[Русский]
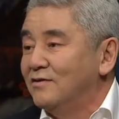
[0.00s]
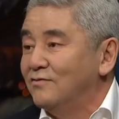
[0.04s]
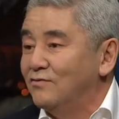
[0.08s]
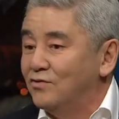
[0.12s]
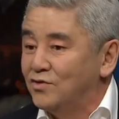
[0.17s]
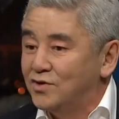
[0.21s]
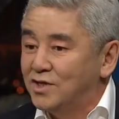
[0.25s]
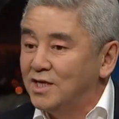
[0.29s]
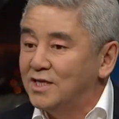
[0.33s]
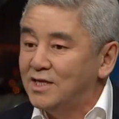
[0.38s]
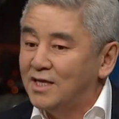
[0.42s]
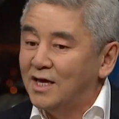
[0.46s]

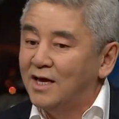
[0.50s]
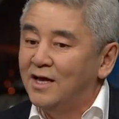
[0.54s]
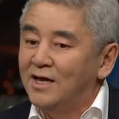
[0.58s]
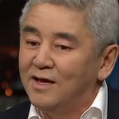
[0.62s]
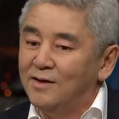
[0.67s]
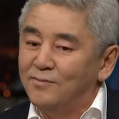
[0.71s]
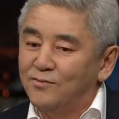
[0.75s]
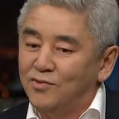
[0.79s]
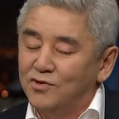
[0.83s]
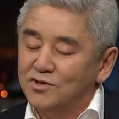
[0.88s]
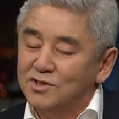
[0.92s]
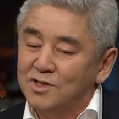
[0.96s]
Вот это
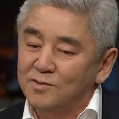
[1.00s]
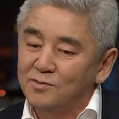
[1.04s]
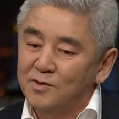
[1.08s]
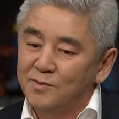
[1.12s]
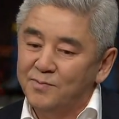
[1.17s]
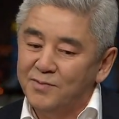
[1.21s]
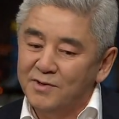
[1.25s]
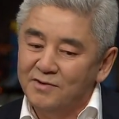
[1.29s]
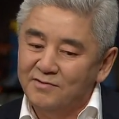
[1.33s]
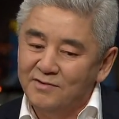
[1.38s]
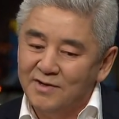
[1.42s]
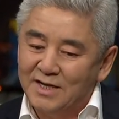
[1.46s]
просто мы
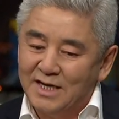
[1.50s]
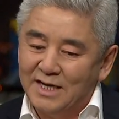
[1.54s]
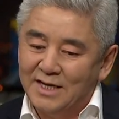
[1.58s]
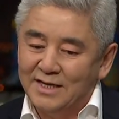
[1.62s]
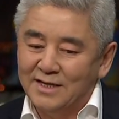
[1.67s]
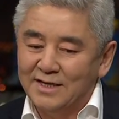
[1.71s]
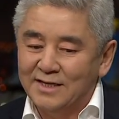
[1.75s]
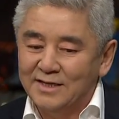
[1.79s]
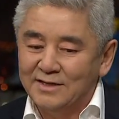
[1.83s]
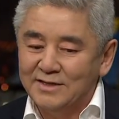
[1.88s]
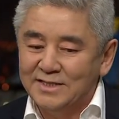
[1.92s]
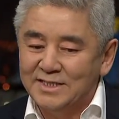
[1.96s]
привыкли
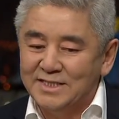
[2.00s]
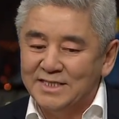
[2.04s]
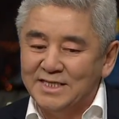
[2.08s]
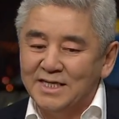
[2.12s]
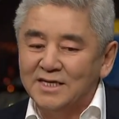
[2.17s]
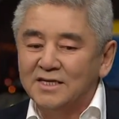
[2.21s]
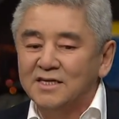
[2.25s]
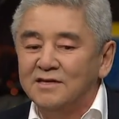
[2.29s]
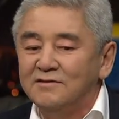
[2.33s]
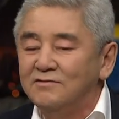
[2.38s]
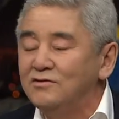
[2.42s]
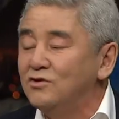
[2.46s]
из
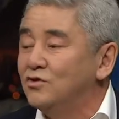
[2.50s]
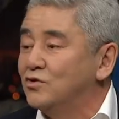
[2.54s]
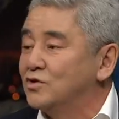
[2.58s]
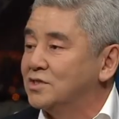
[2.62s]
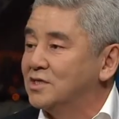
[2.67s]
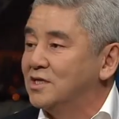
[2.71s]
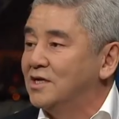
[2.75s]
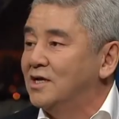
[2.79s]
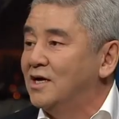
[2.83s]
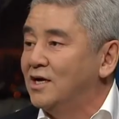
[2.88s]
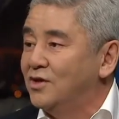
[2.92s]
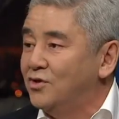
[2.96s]
тех
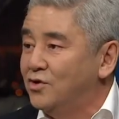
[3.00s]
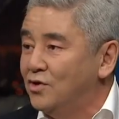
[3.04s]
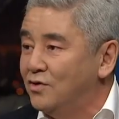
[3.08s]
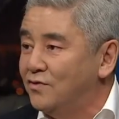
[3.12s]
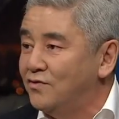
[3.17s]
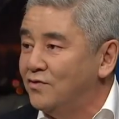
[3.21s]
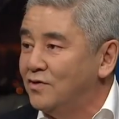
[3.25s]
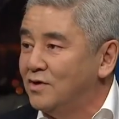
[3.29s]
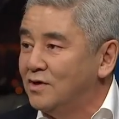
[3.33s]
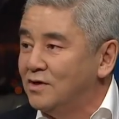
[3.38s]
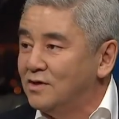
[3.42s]
90-х годов,